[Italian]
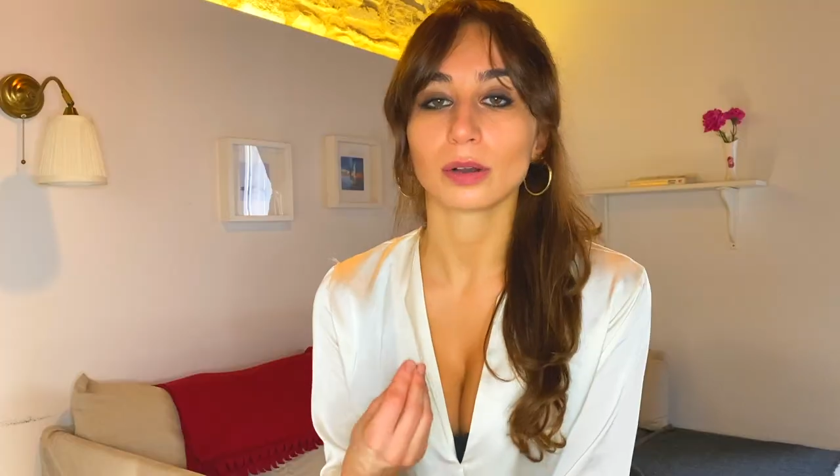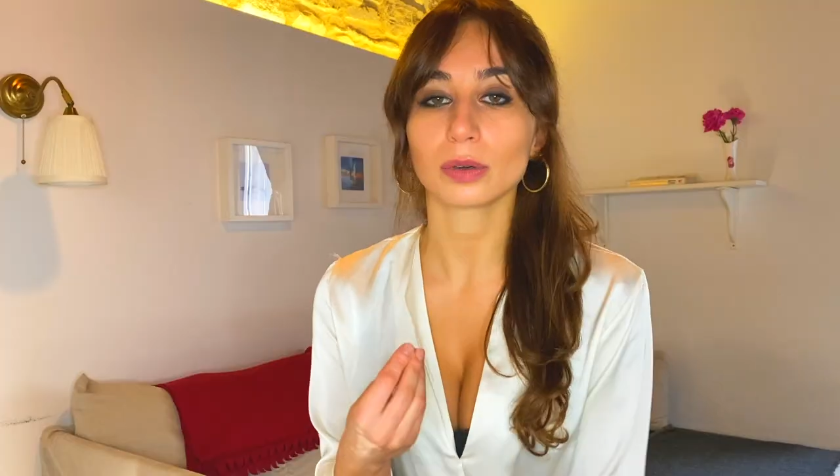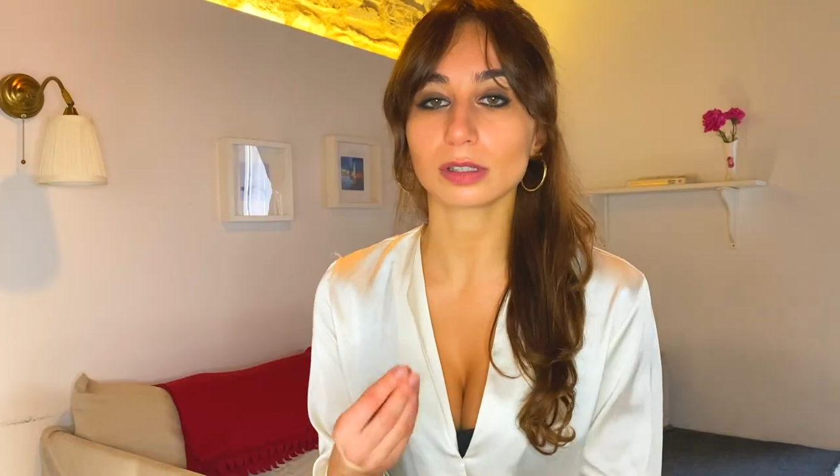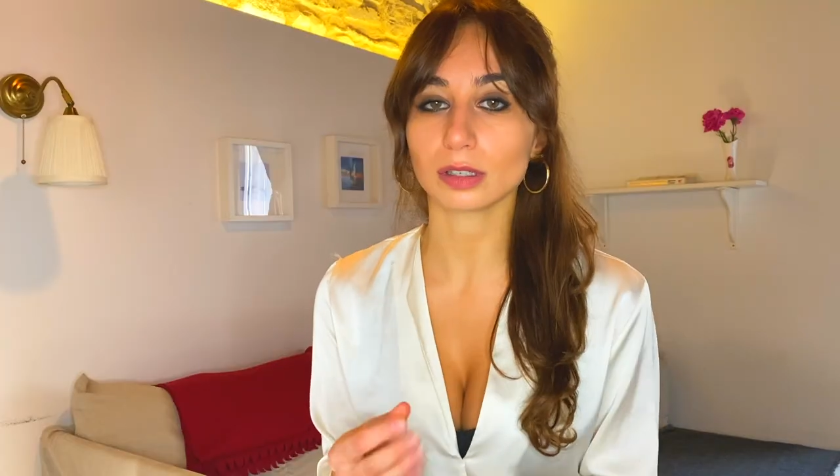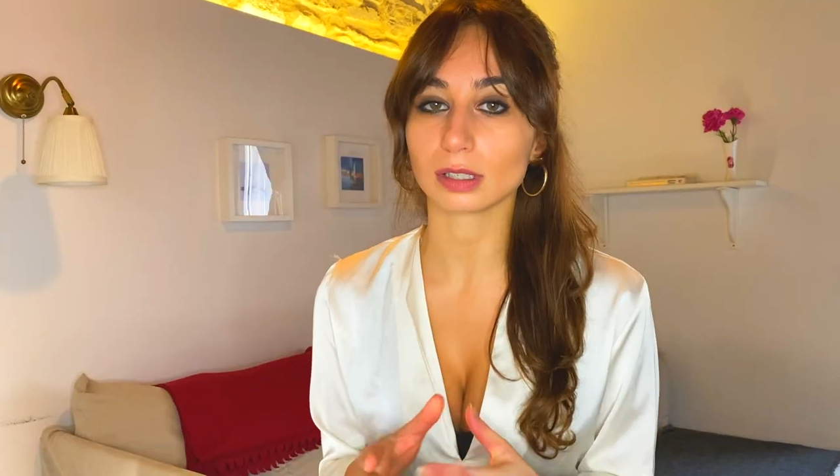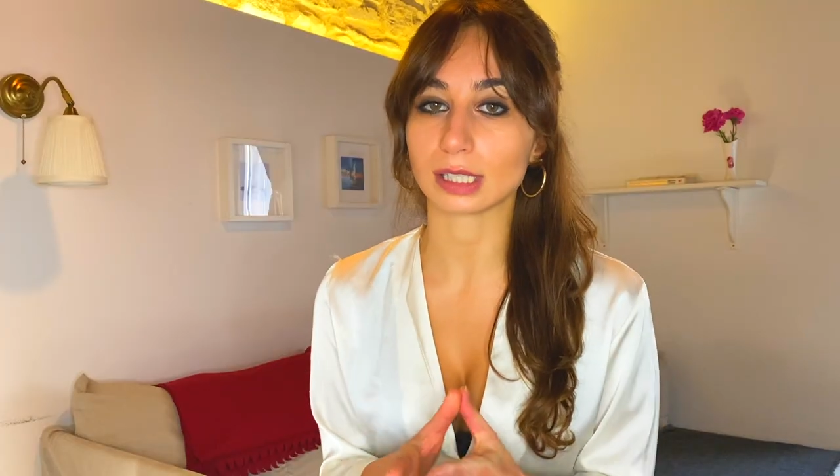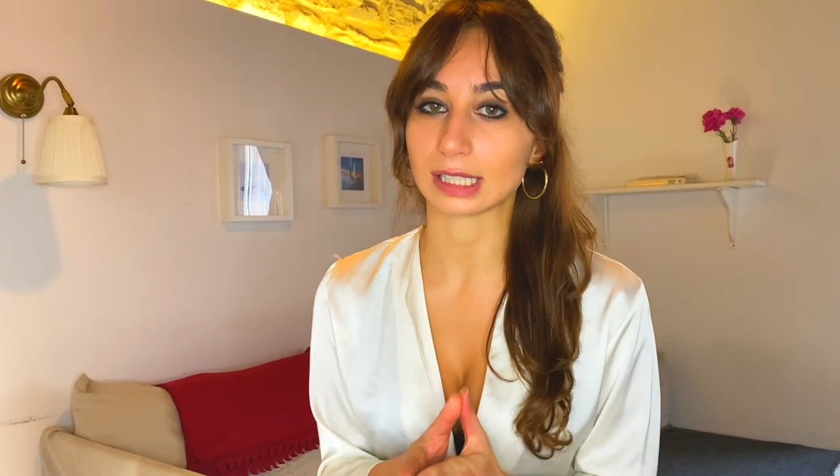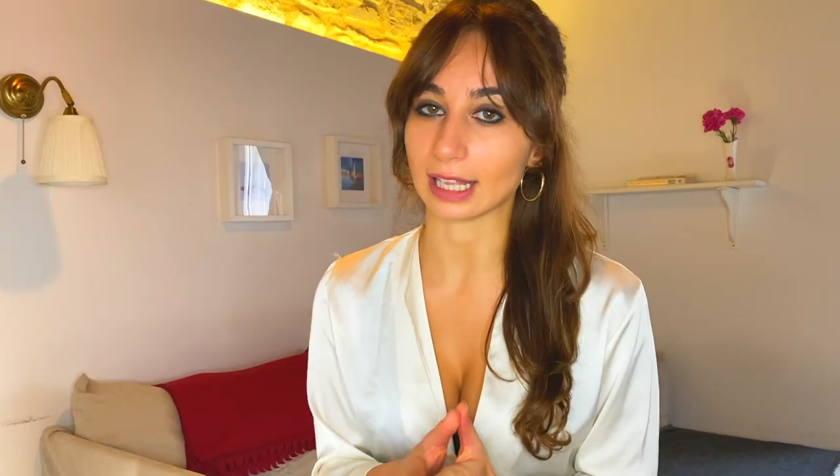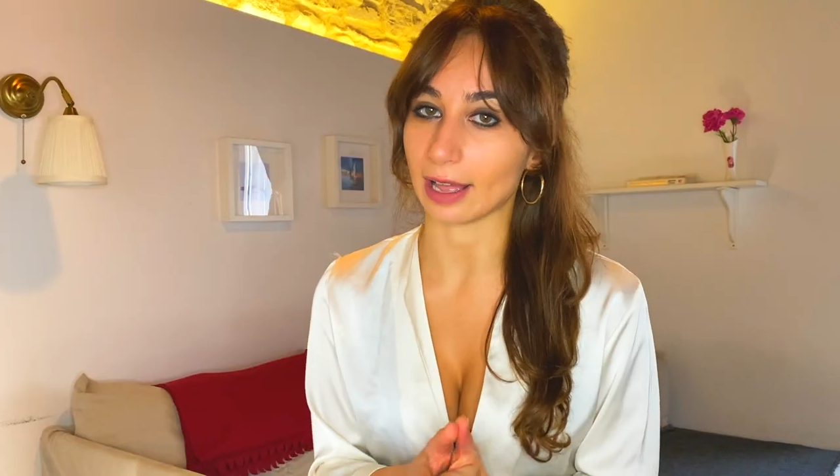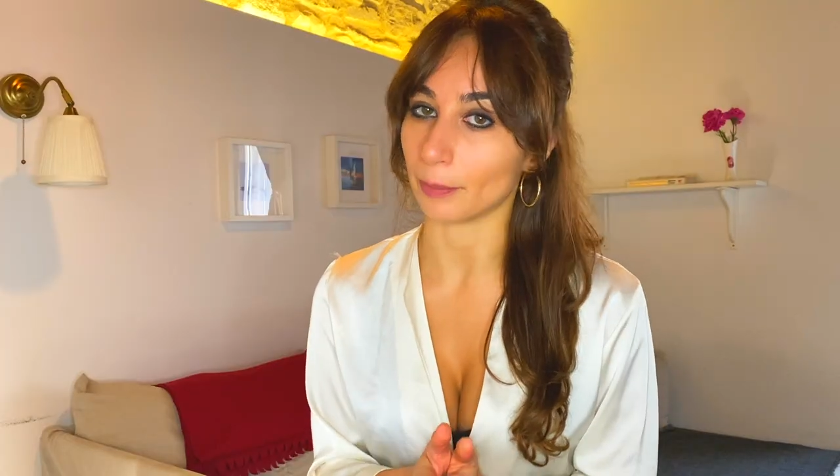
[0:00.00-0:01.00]
Questo
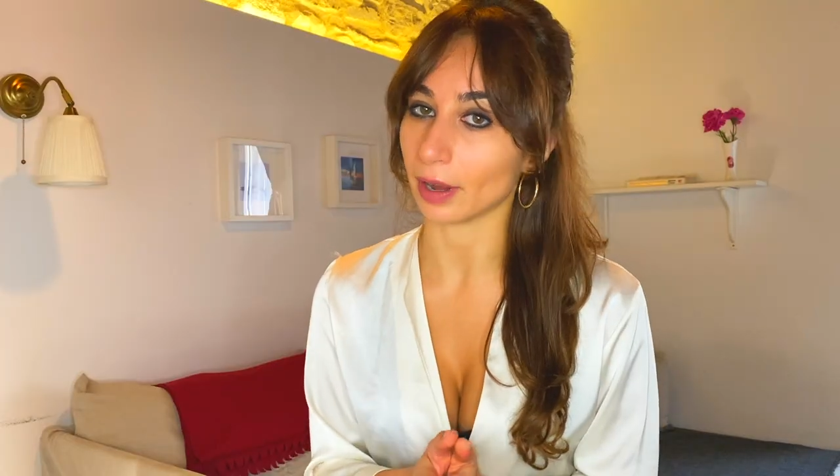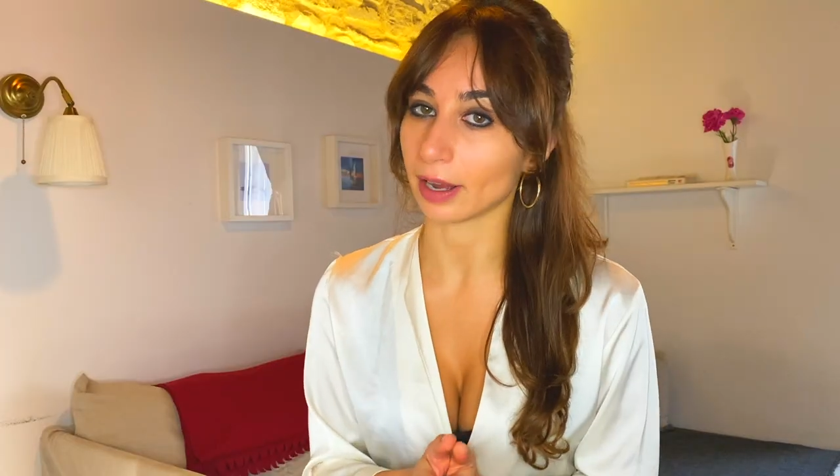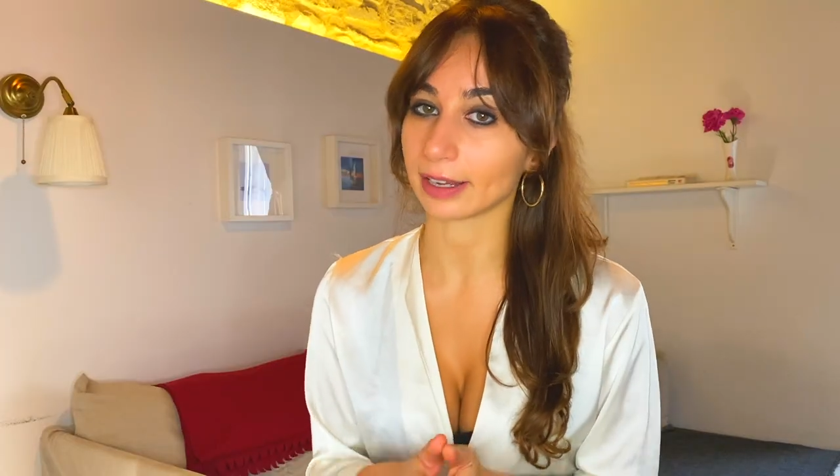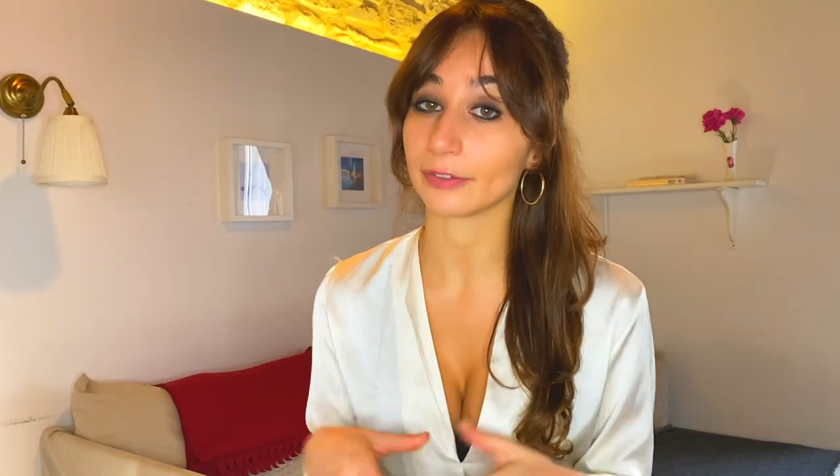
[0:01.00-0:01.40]
sistema che